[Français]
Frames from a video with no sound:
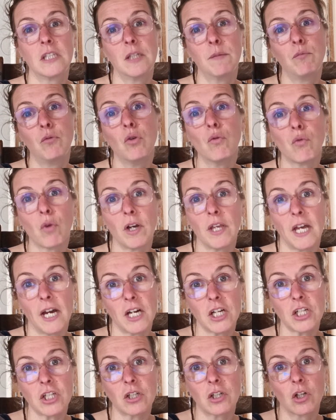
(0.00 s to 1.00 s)
type de
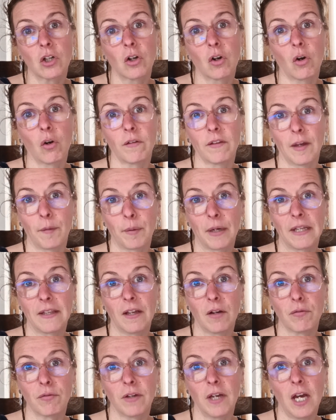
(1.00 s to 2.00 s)
voyage qu'on
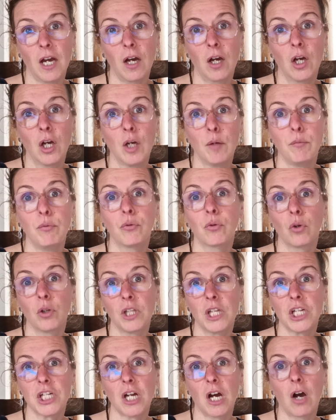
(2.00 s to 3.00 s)
s'apprête à faire, puisque
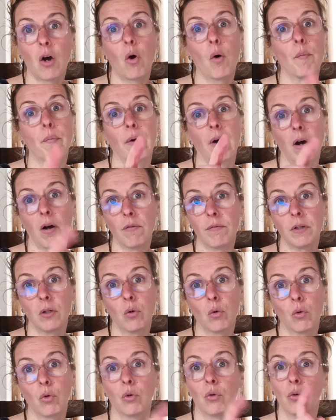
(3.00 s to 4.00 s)
déjà on part en
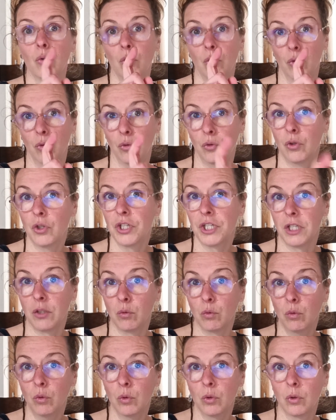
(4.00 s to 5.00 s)
vélo de chez
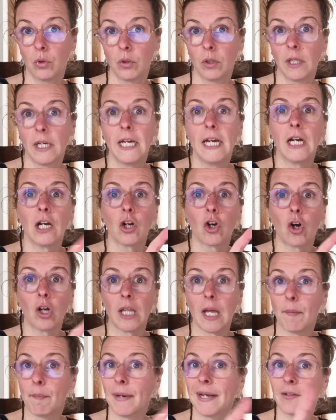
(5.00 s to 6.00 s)
nous,
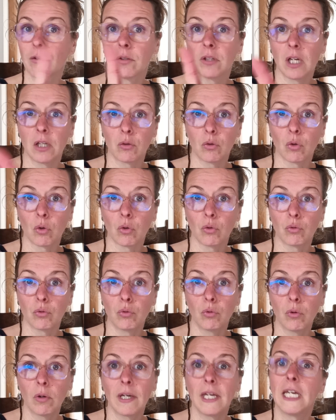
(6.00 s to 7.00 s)
qu'on n'a pas de date de
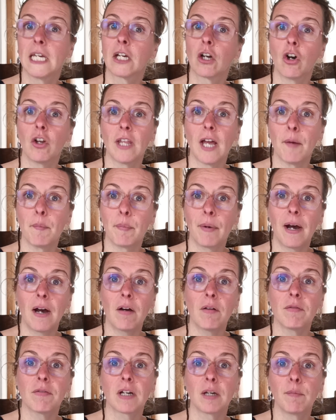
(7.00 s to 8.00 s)
retour et qu'on n'a
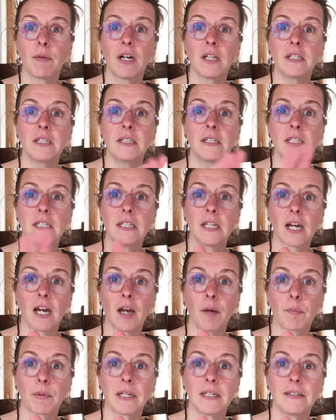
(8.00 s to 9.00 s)
pas vraiment
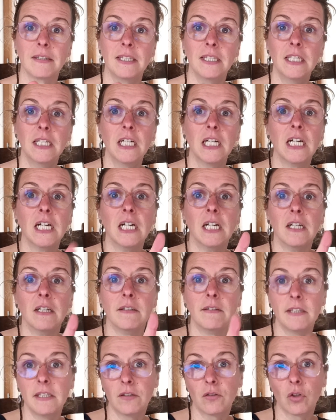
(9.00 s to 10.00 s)
d'itinéraire précis,
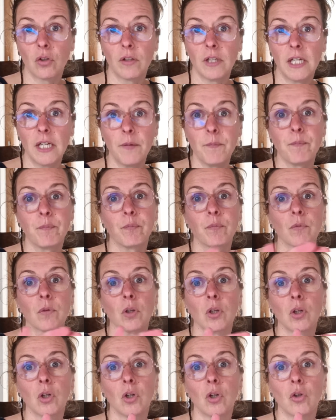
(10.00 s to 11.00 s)
si ce n'est
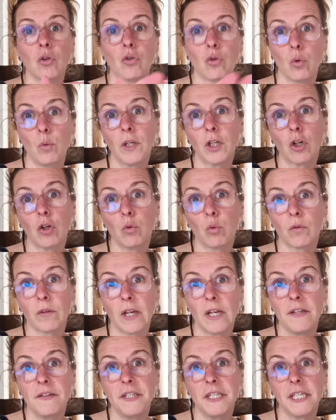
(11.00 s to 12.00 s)
celui que
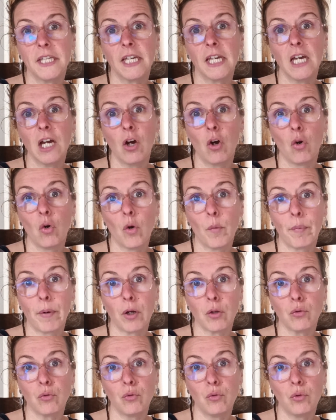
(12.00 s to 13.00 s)
nous a indiqué le
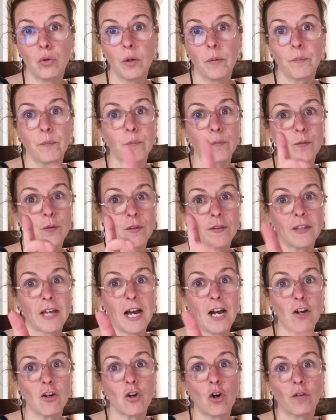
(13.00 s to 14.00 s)
pendule.
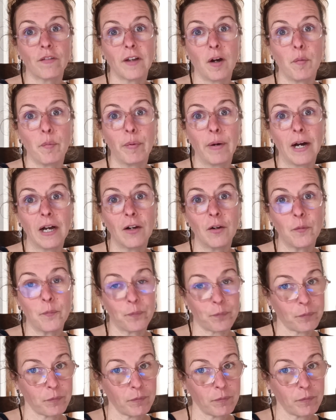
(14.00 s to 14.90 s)
Ça, on t'en parle